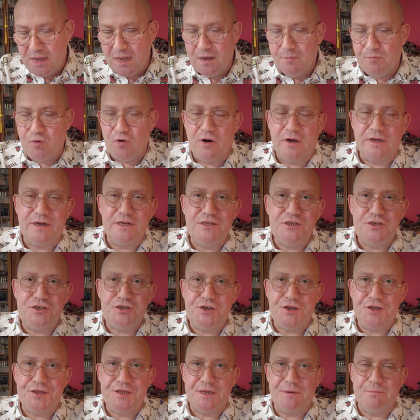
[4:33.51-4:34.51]
По
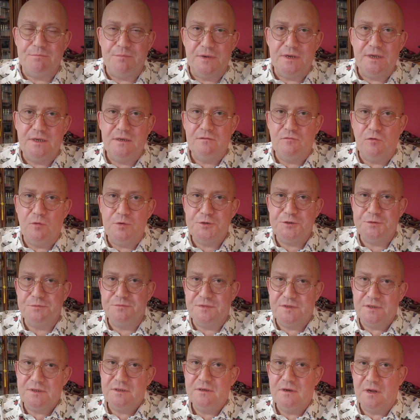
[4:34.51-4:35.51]
ограничениям мы, в
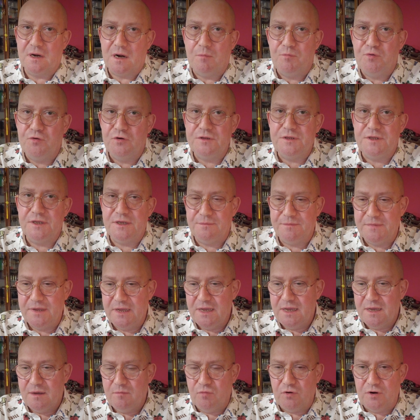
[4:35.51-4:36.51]
общем-то, работаем.
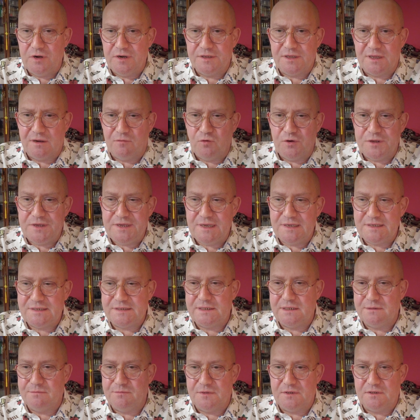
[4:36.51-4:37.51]
Более того,
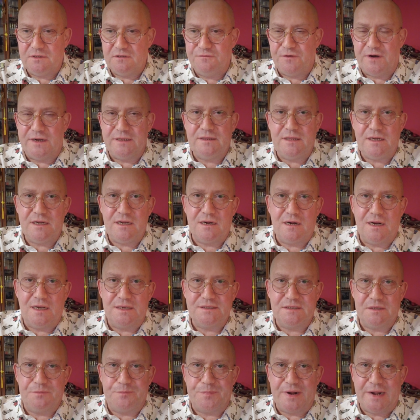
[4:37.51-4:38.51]
если мы 2-3
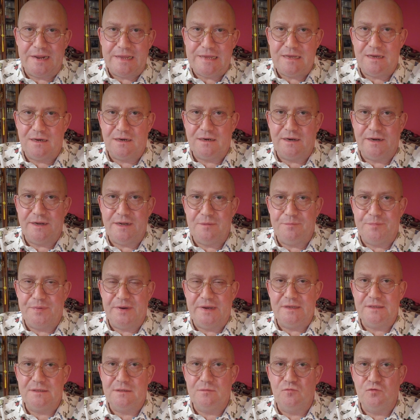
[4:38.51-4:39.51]
раза проехали по
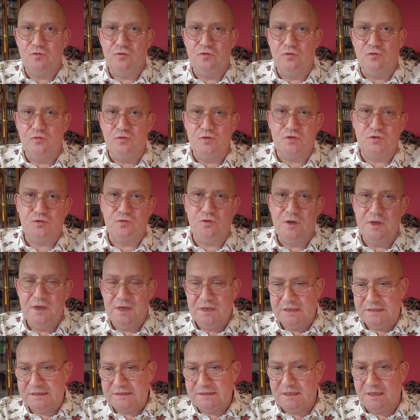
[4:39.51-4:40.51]
этому грузу
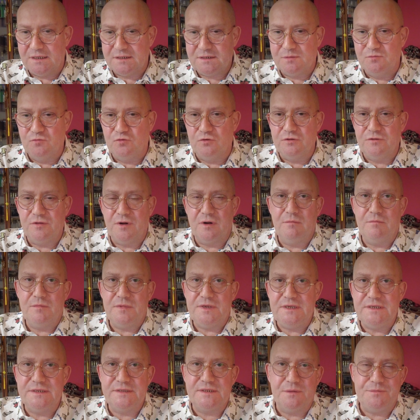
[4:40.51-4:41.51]
с досмотром
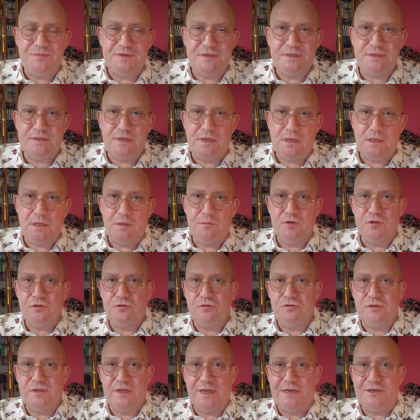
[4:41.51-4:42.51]
и с объяснениями,
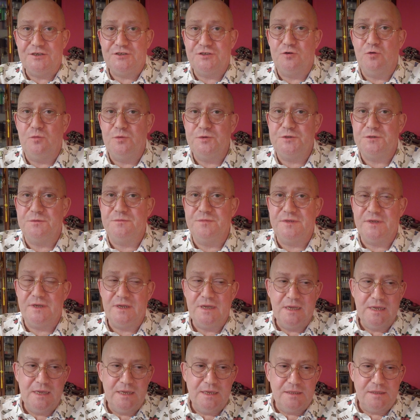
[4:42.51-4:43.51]
то дальше, в общем-то,
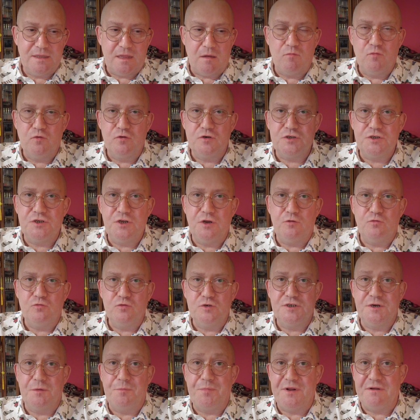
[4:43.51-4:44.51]
таможня
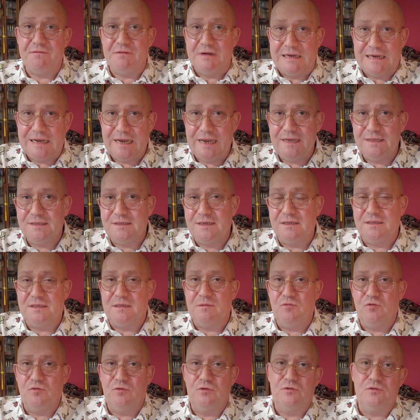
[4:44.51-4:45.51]
уже привыкает к
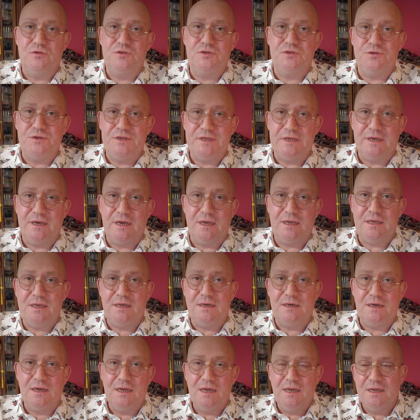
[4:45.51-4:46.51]
этому грузу, и
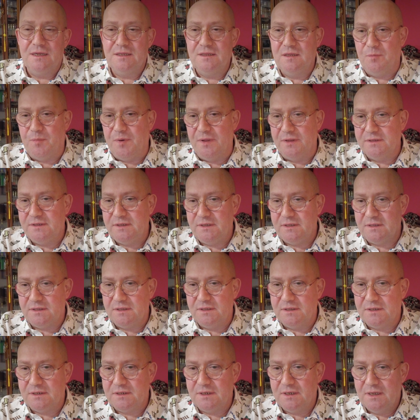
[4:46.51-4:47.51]
никаких
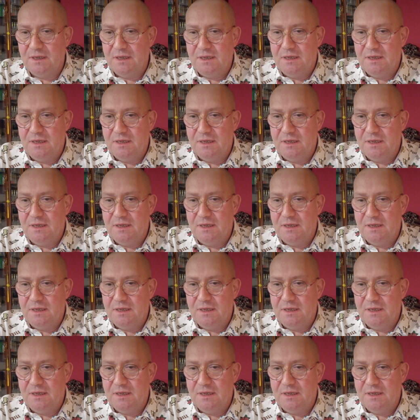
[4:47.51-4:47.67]
дополнительных